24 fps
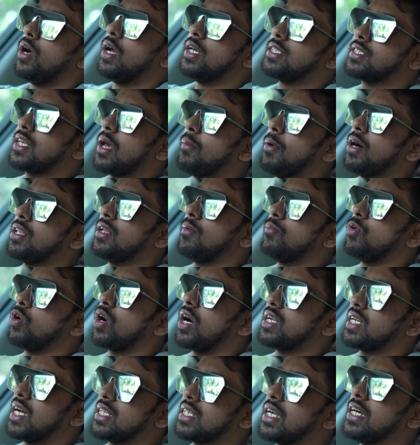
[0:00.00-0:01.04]
इसके बाद हम लोग
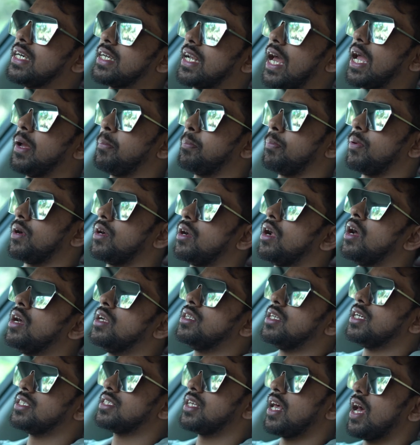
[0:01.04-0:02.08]
आ जाते हैं टाइप पर
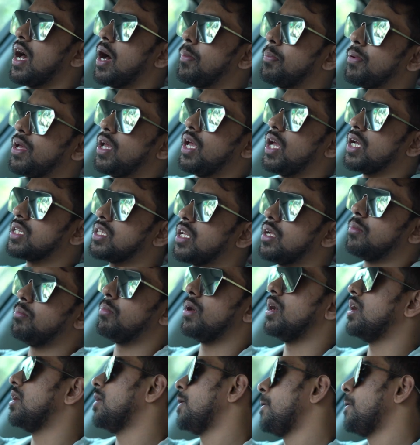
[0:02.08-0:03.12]
जैसे आप एक दिन में